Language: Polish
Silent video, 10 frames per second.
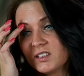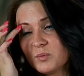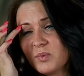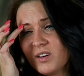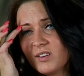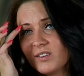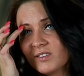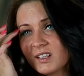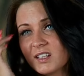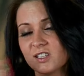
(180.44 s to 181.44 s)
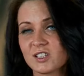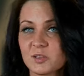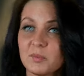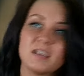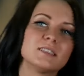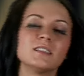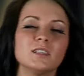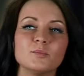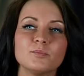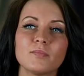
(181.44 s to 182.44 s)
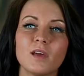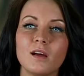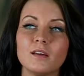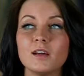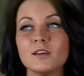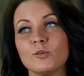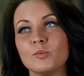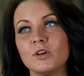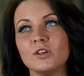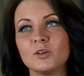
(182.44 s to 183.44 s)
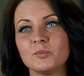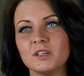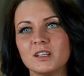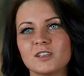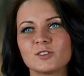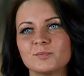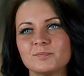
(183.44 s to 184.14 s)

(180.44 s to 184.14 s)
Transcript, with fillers: No wolę ją takie rzeczy Max, nie? A jak ją boli, to mnie też.